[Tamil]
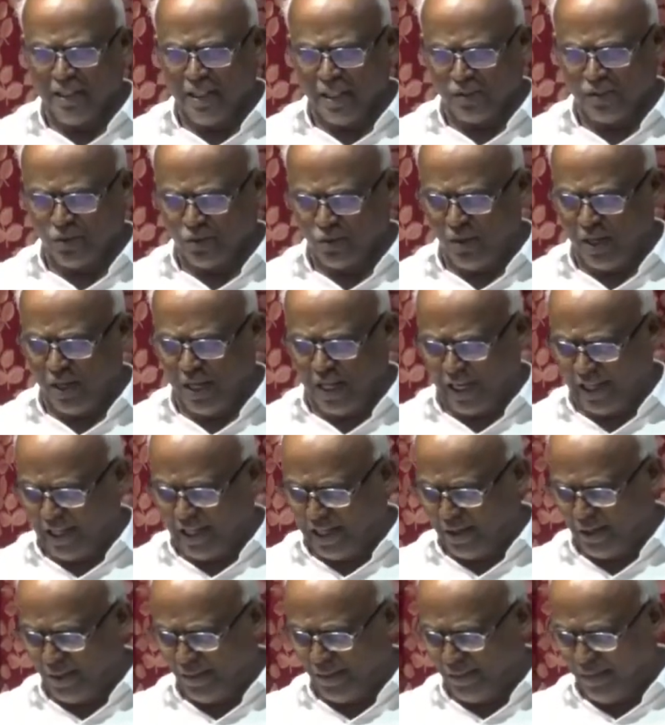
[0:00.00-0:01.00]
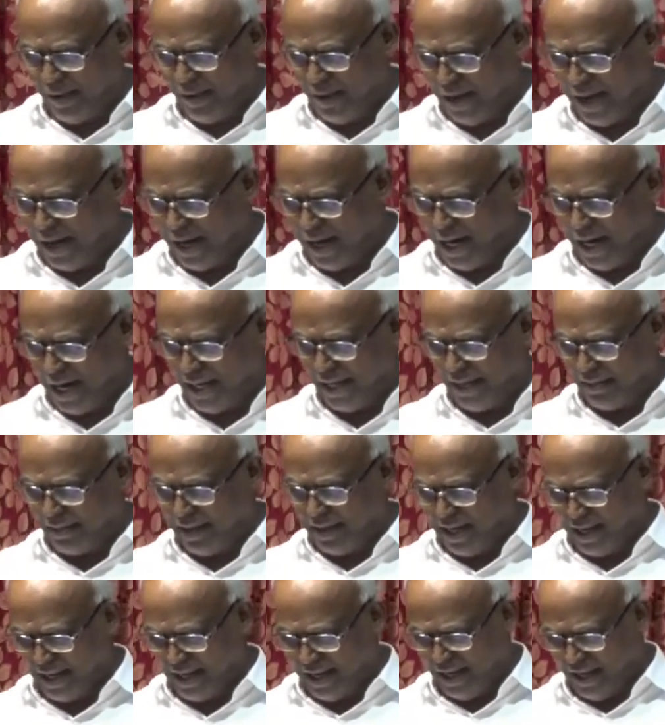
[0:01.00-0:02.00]
எந்த சூழ்நிலையிலும்
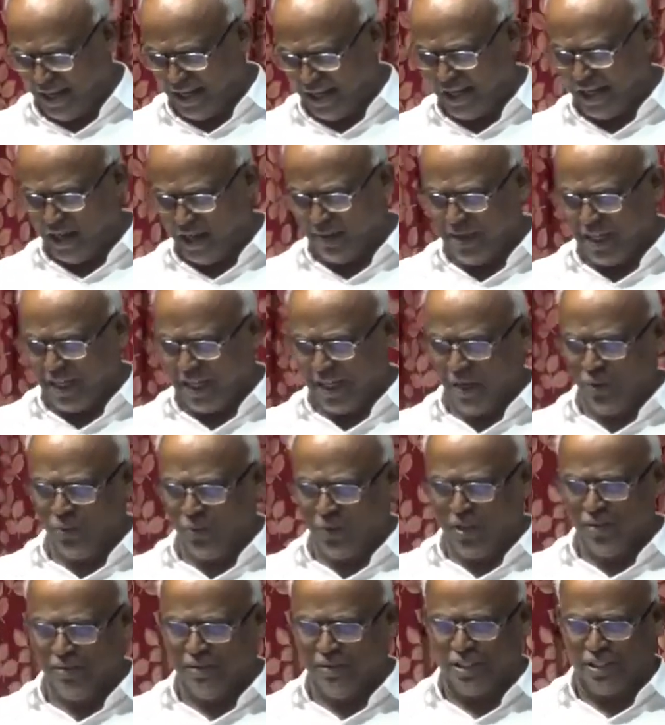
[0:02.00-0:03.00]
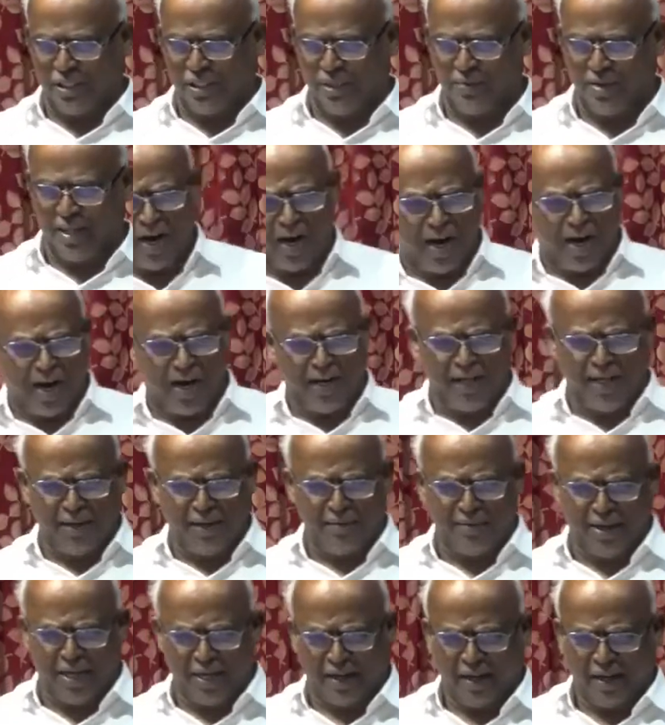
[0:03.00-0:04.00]
ஆண்டவர் நமக்கு உதவி செய்வார்
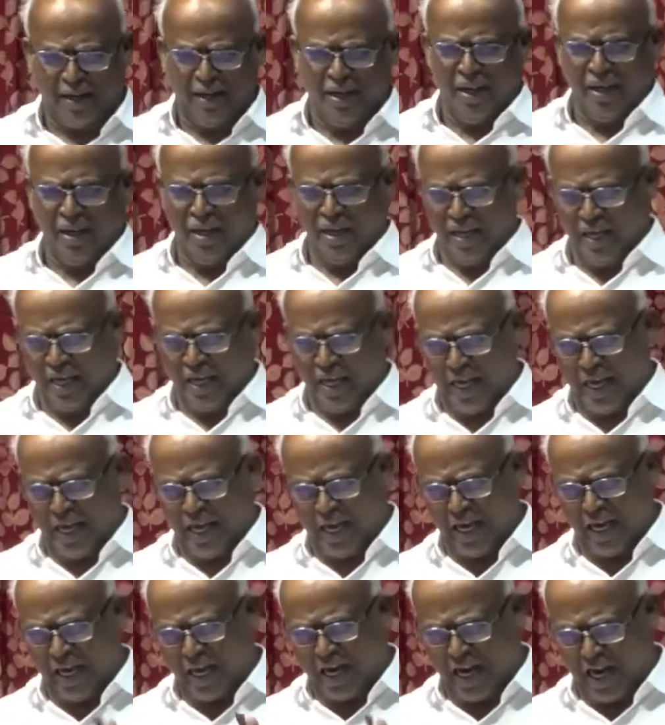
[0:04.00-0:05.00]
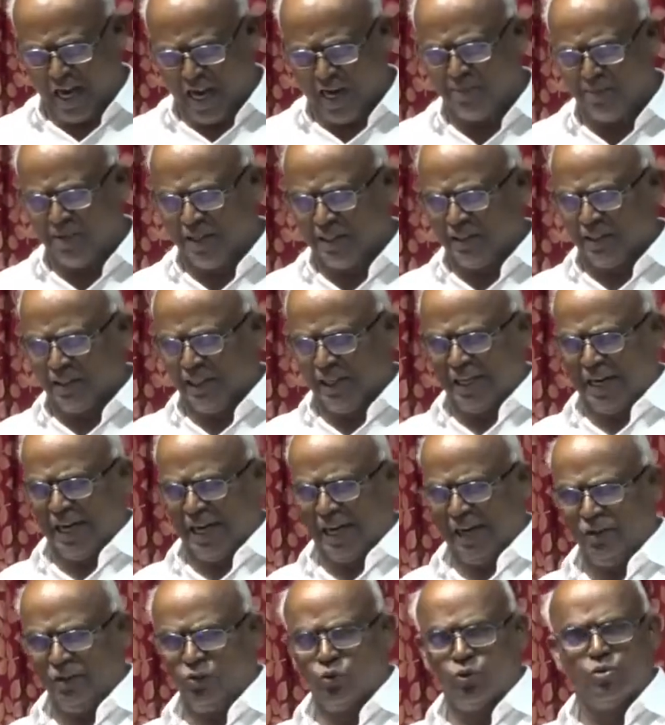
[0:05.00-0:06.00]
ஆண்டவர்
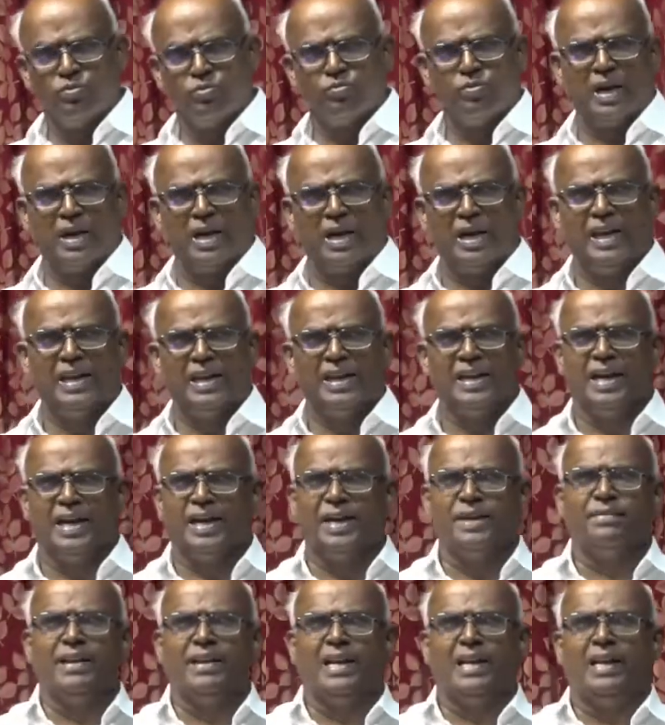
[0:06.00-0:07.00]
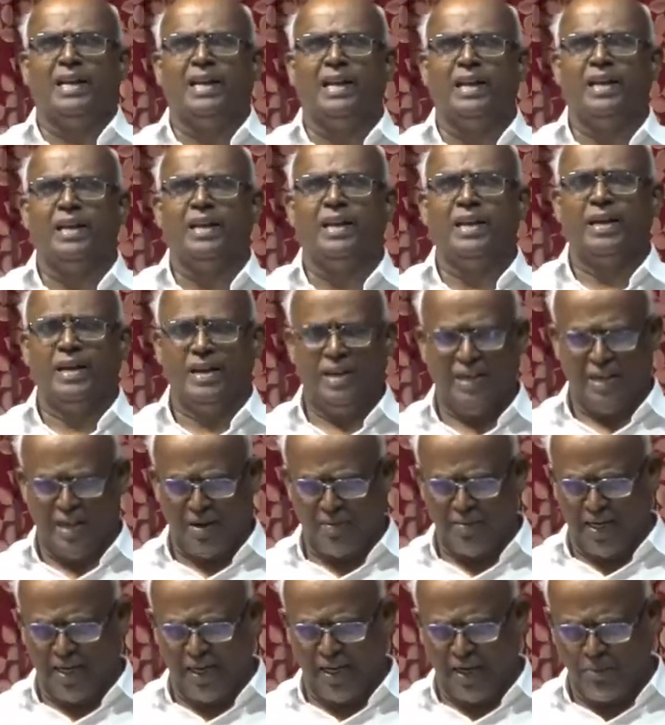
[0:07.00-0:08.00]
ஆபத்துக்கள் துன்பங்களின் நடுவில்
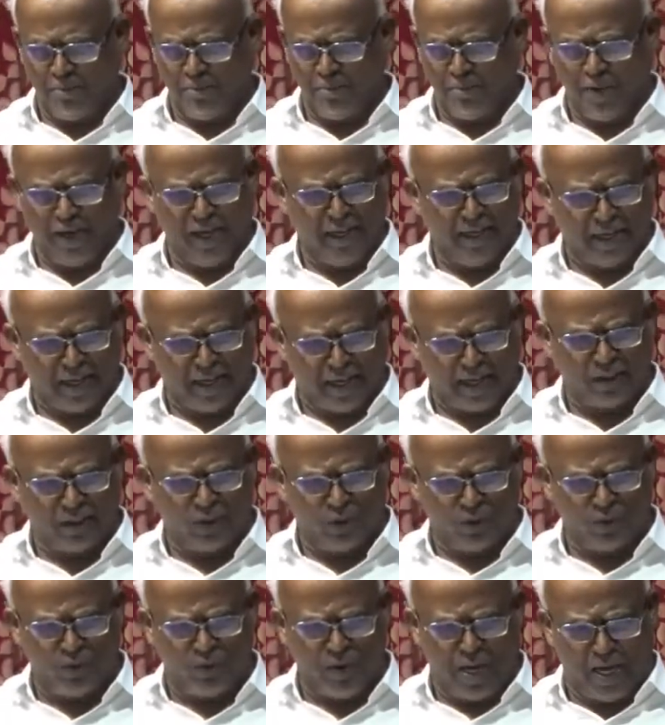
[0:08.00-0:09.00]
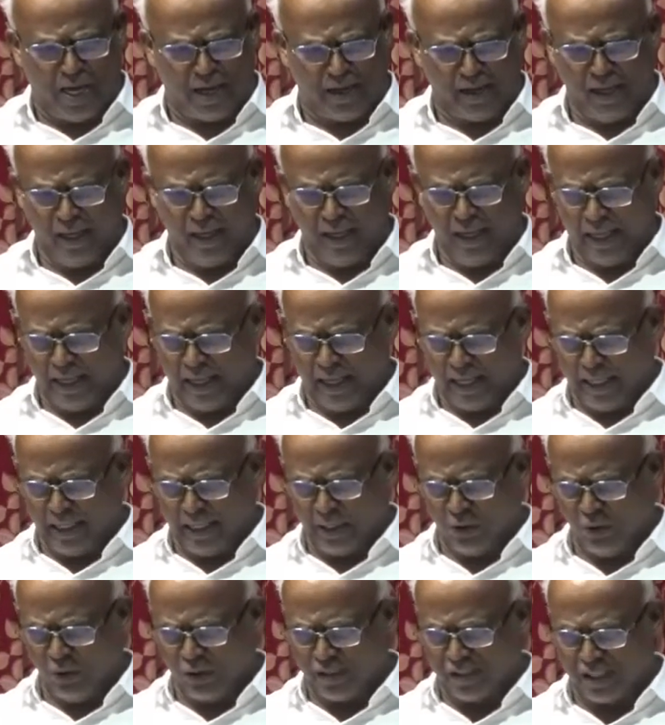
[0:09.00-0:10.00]
நம்மை எப்படி நடத்துவார்
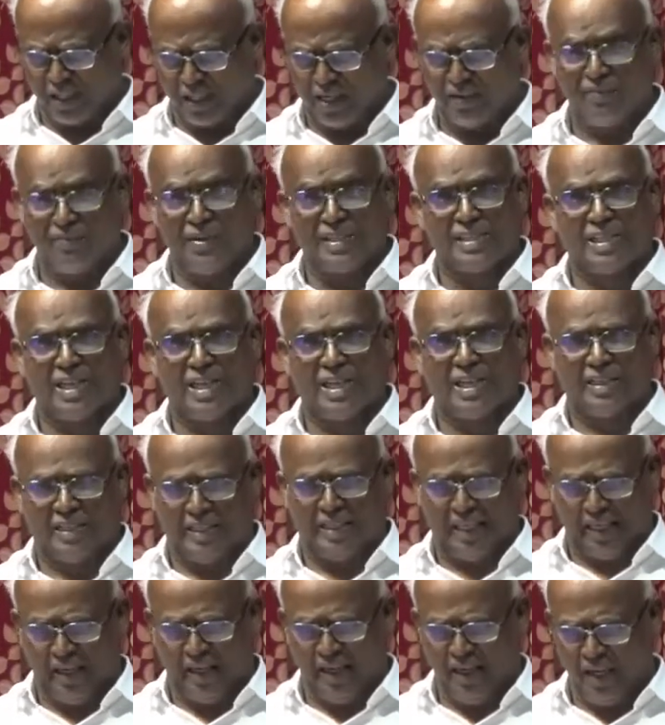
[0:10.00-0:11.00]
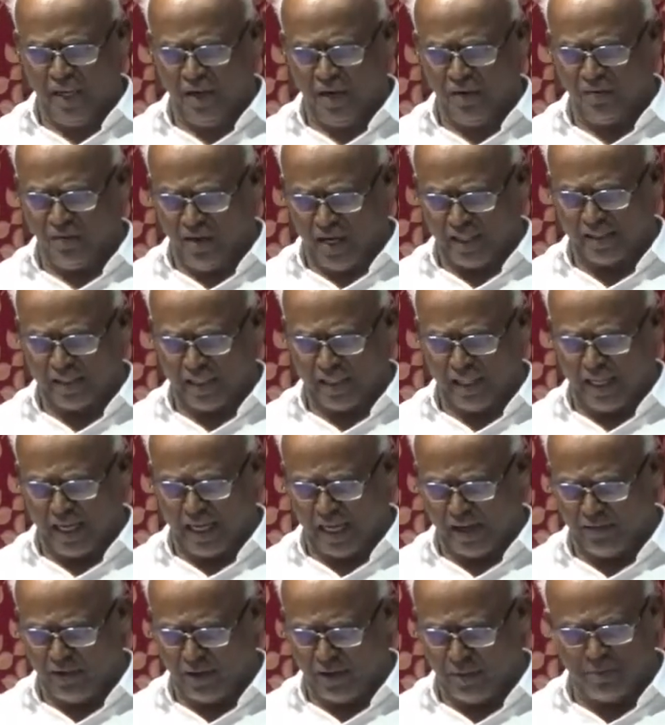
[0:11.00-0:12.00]
என்ற ஒரு சில வசனத்தை வாசிக்க
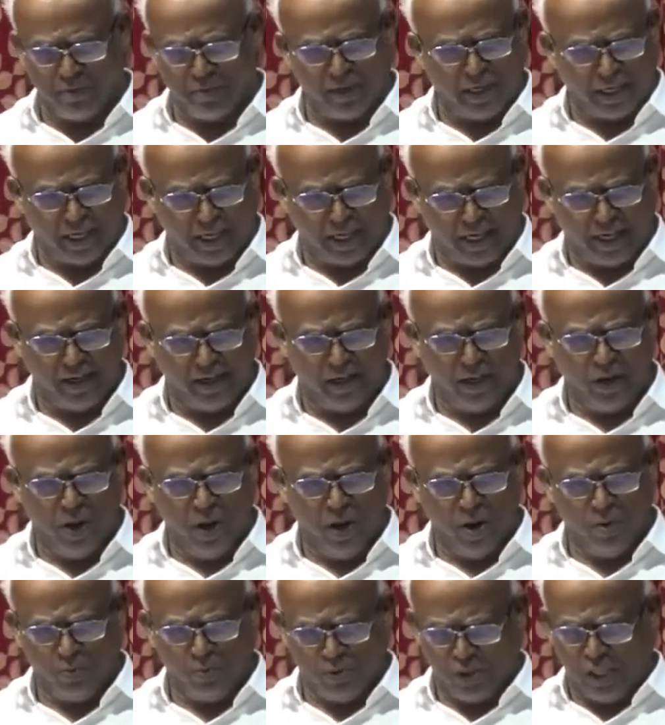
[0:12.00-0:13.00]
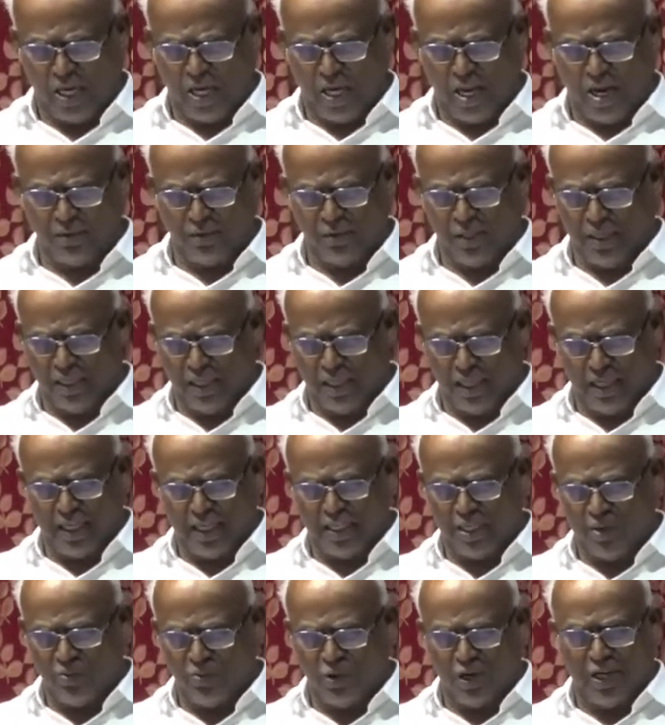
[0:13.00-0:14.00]
விரும்புகிறேன் முதலாவது
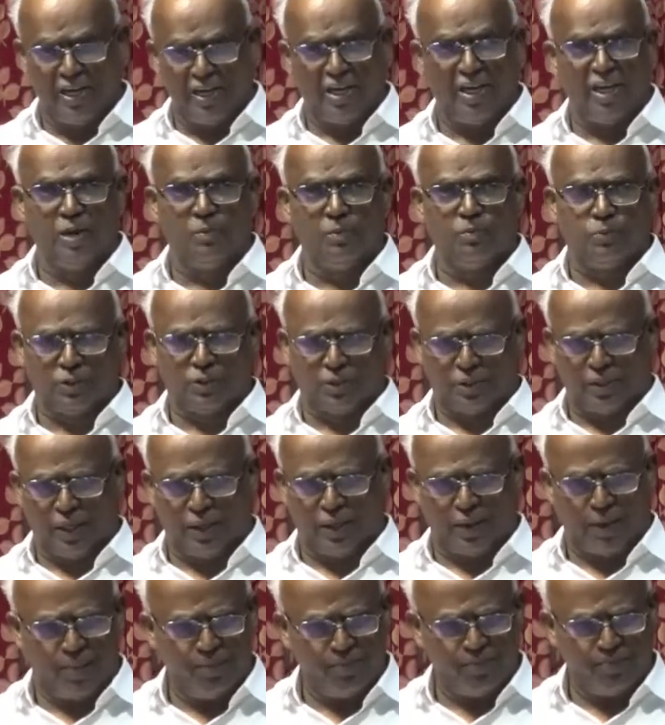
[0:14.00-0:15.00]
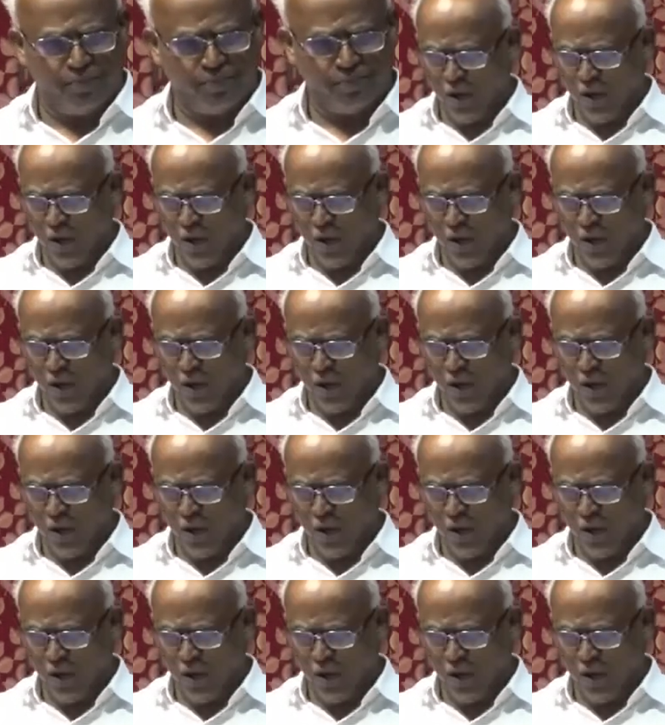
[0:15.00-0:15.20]
நீதிமொழிகளின் புஸ்தகம்